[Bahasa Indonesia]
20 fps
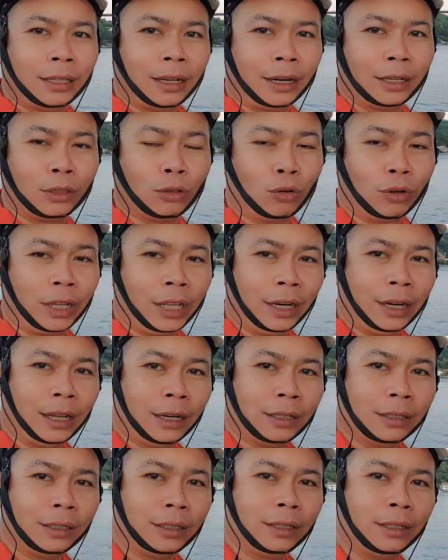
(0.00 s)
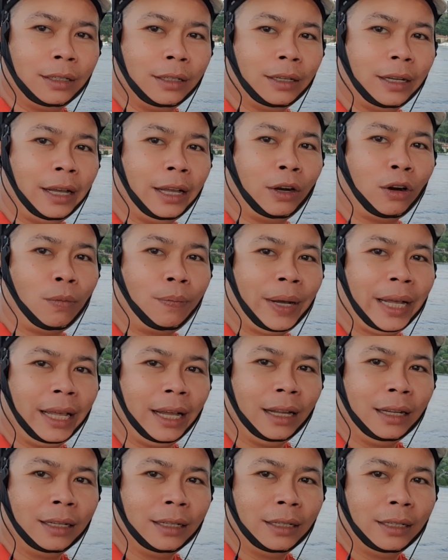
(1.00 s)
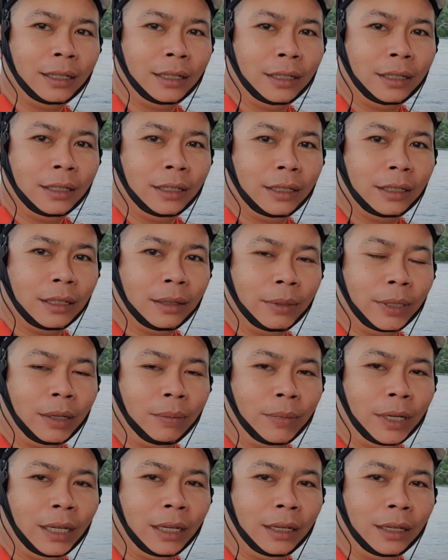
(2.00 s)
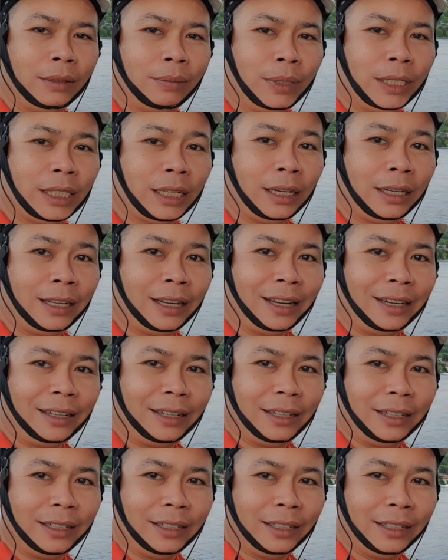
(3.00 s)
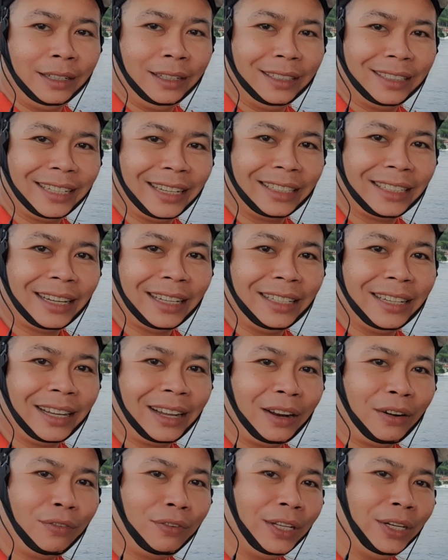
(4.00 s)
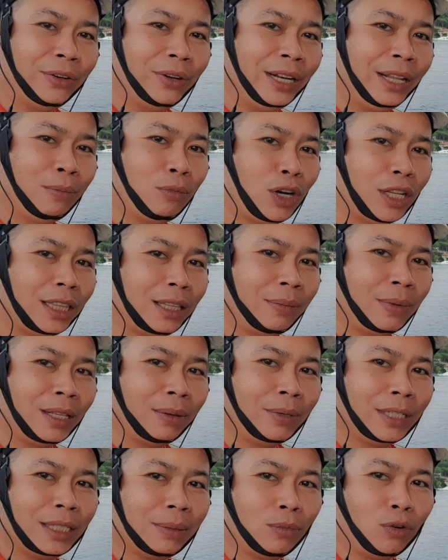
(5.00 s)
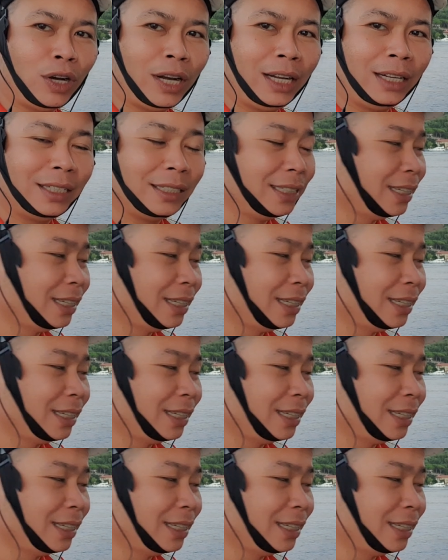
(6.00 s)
antara Turki dan Eropa ya. Teman-teman bisa lihat ini saya sajikan video ini buat teman-teman semua